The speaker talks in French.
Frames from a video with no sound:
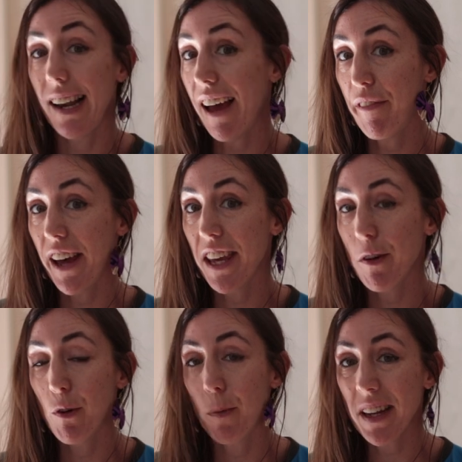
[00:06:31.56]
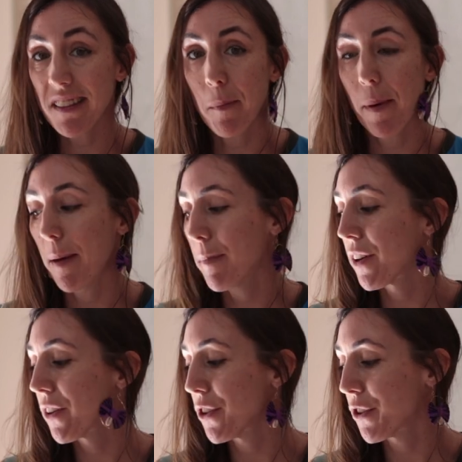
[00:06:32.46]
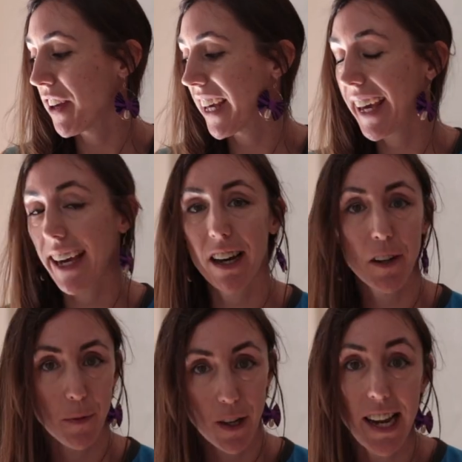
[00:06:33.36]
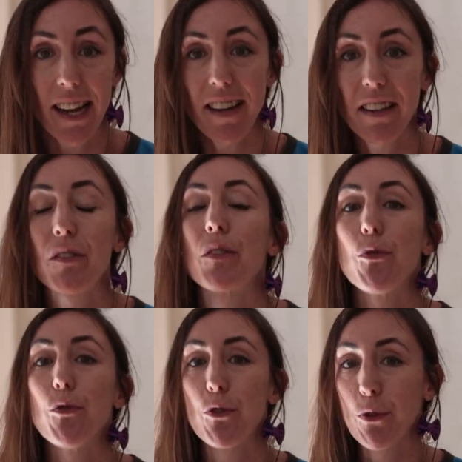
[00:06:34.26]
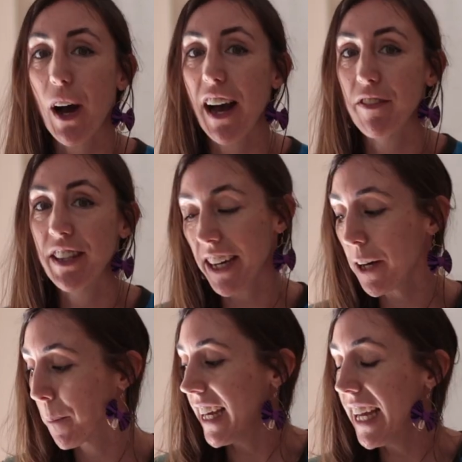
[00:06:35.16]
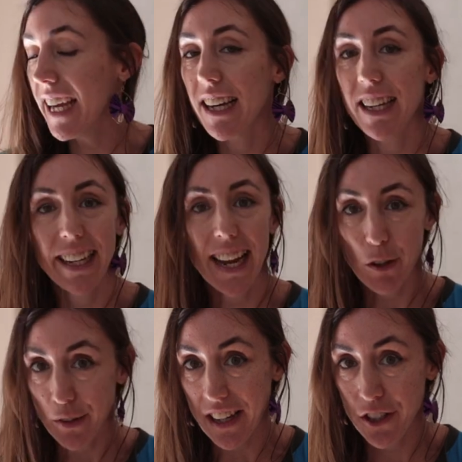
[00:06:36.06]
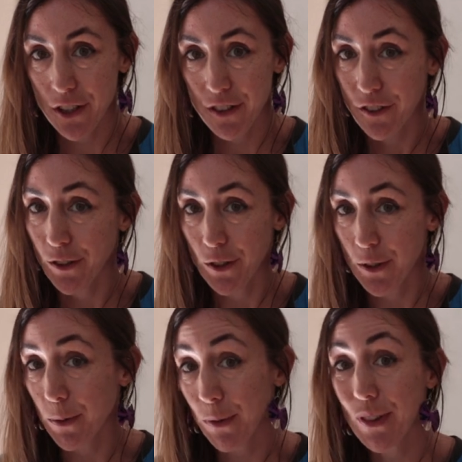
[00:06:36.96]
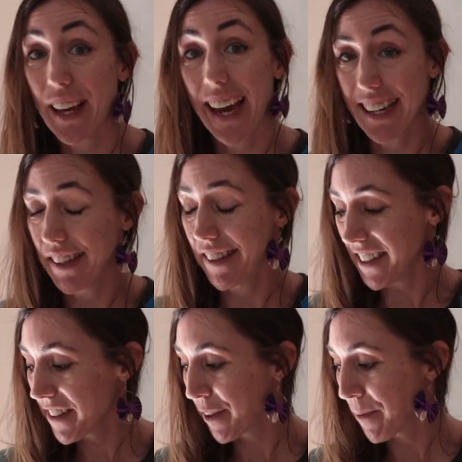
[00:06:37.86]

La veille ou le matin même, je vais écrire la date du jour à venir et quelques tâches que je compte réaliser.